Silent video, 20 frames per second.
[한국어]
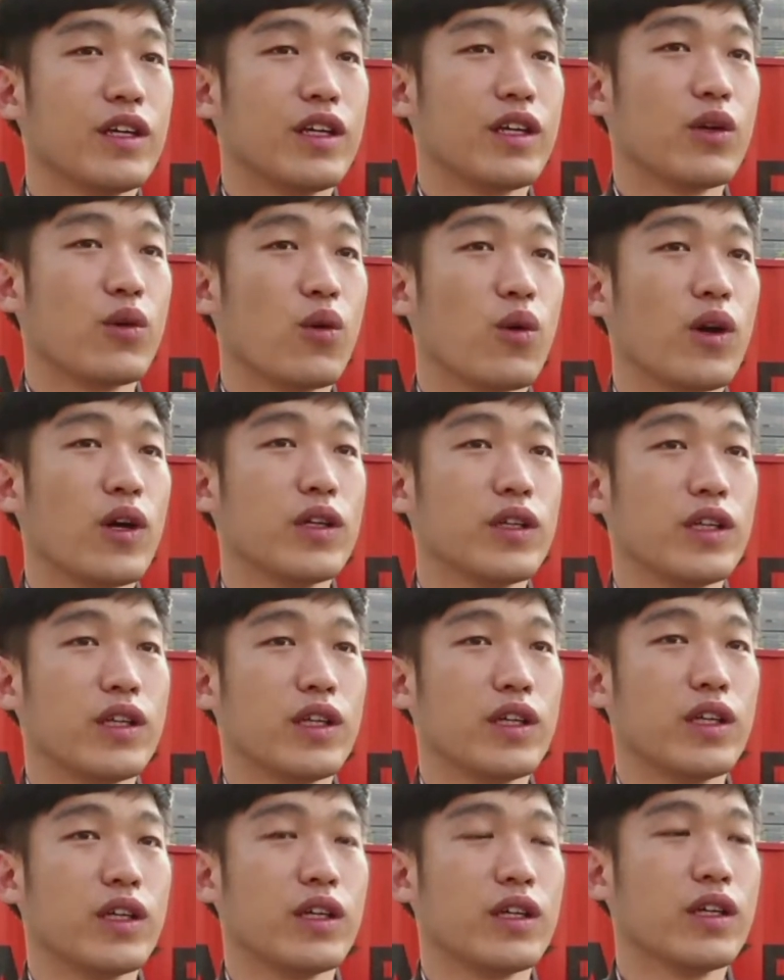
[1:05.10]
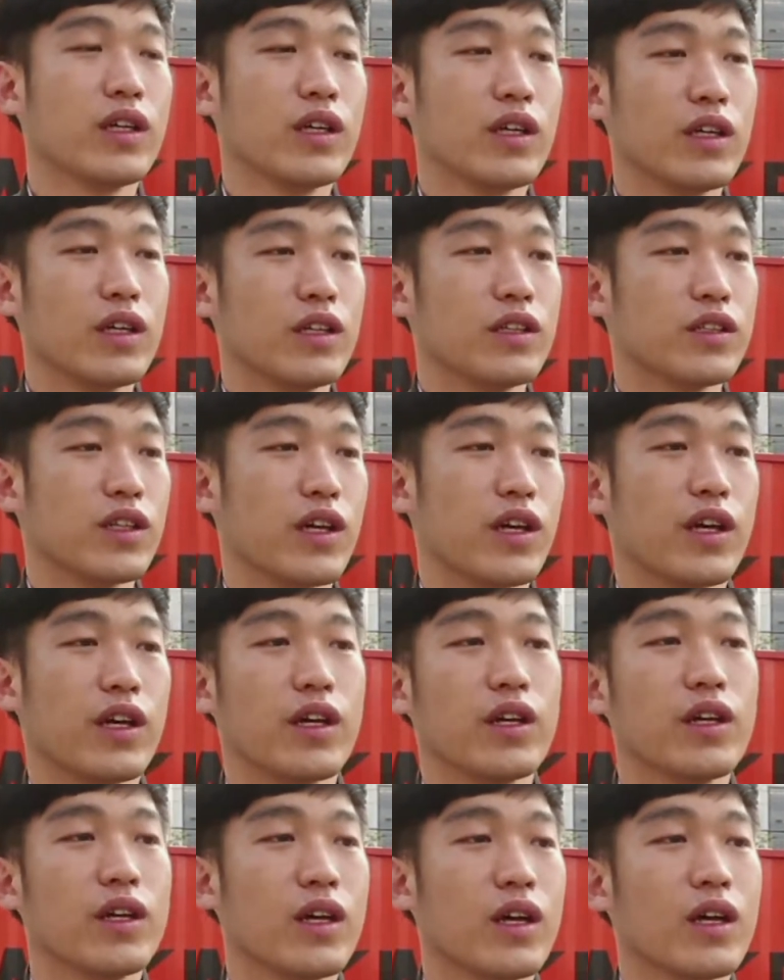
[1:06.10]
이 공간이 이제
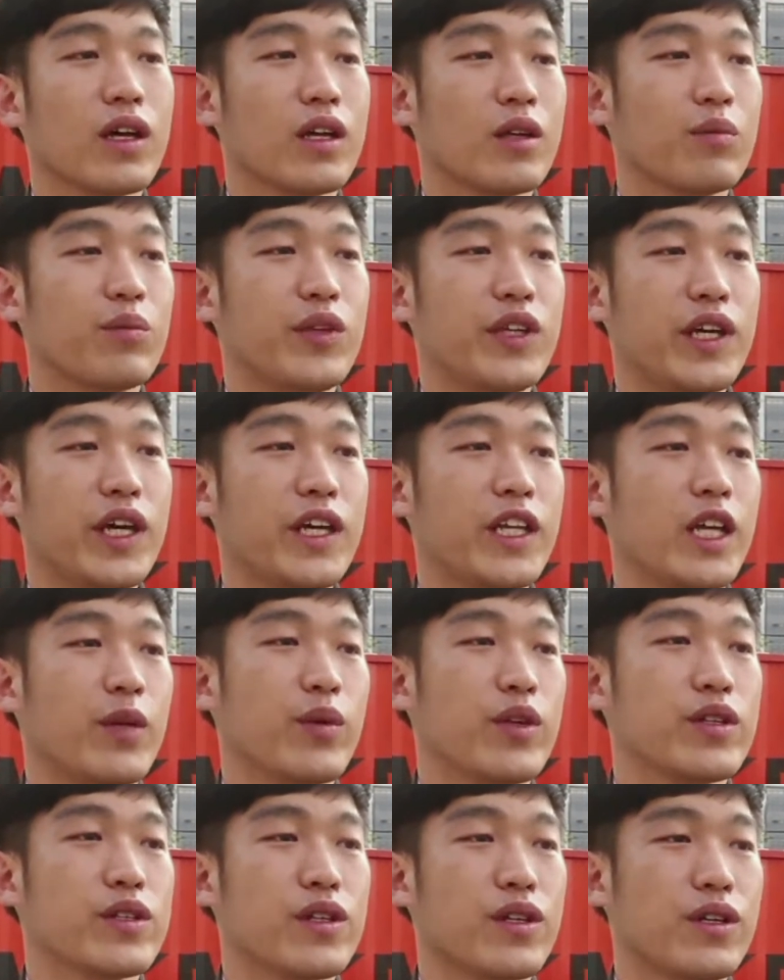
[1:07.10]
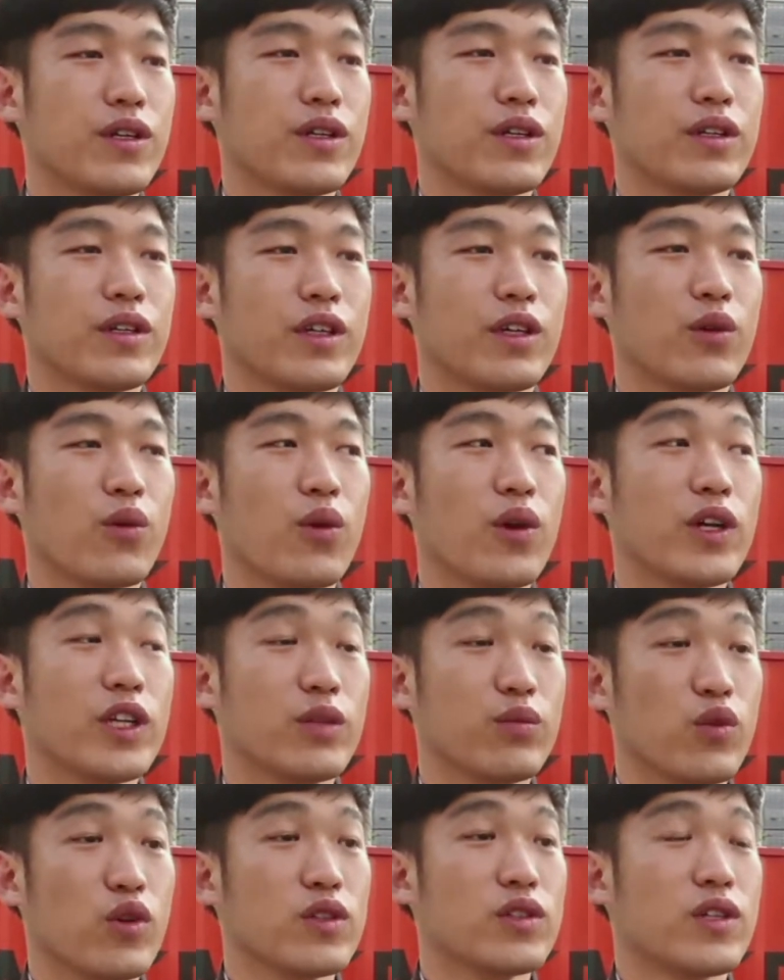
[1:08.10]
비게 되면서 이
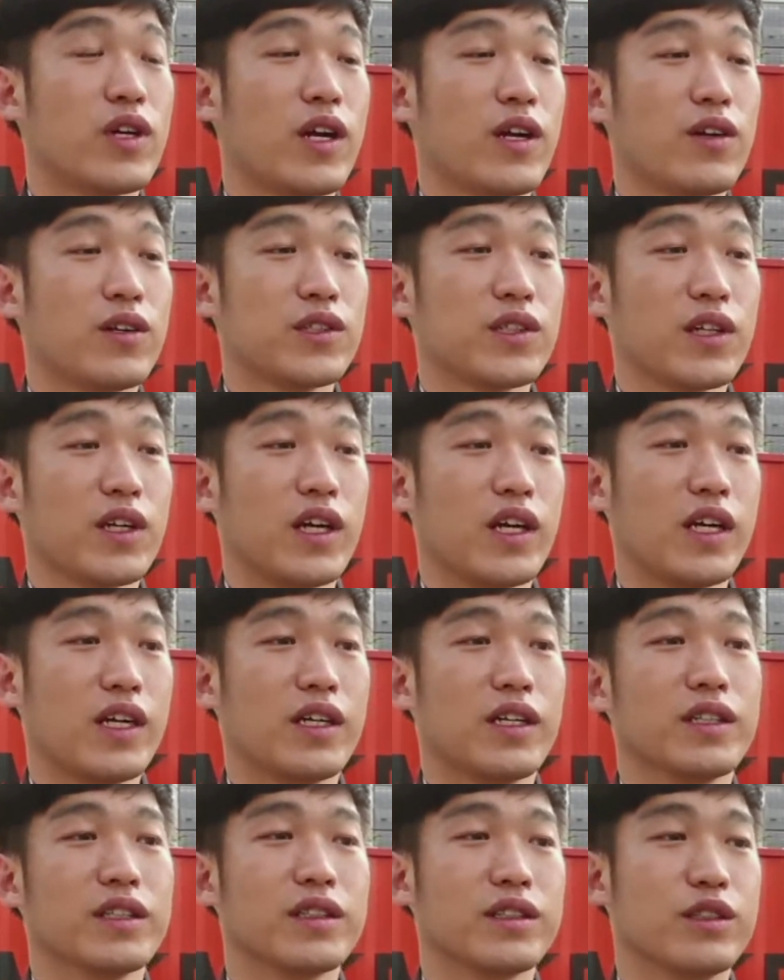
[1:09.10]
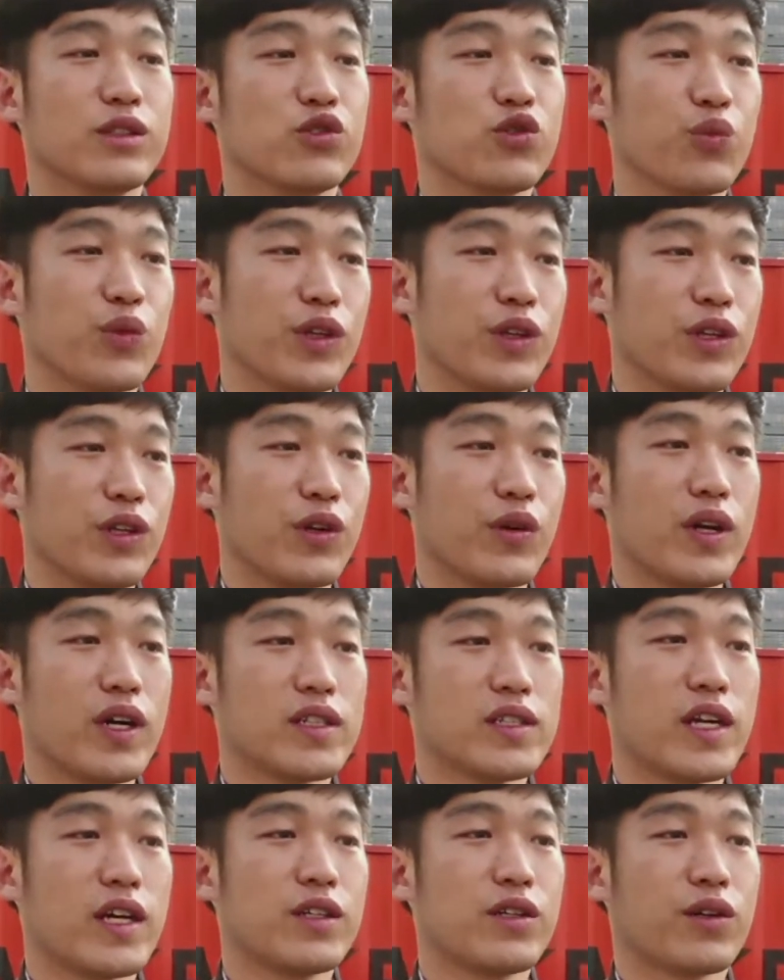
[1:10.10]
공간에 무엇을 할 것인가 그
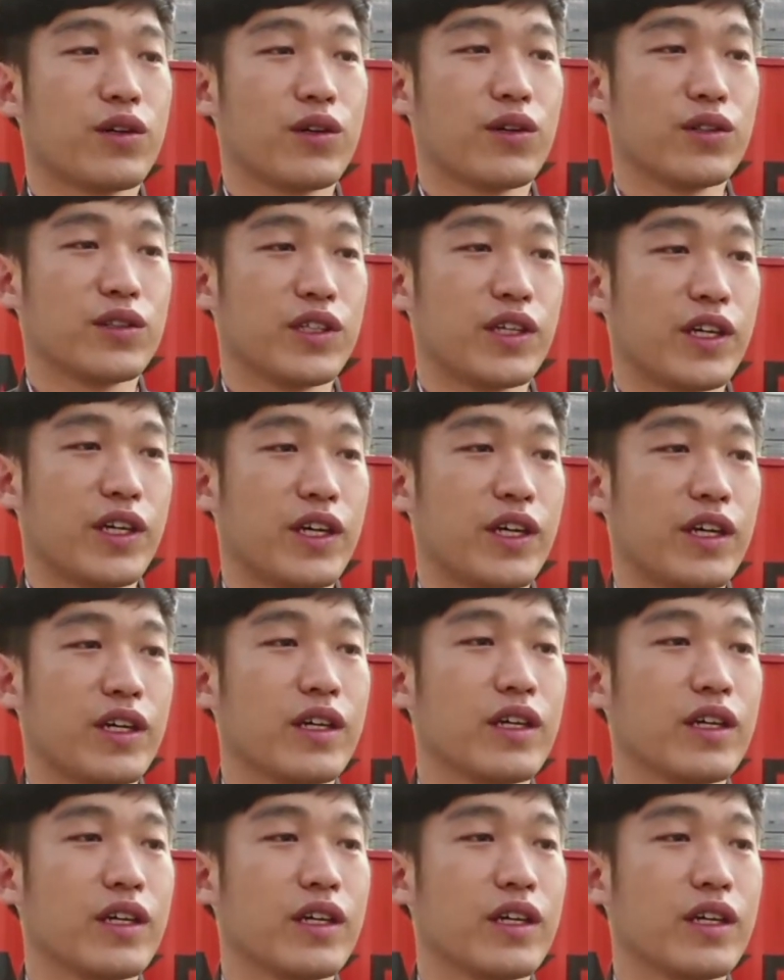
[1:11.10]
주민들과 사회적 경제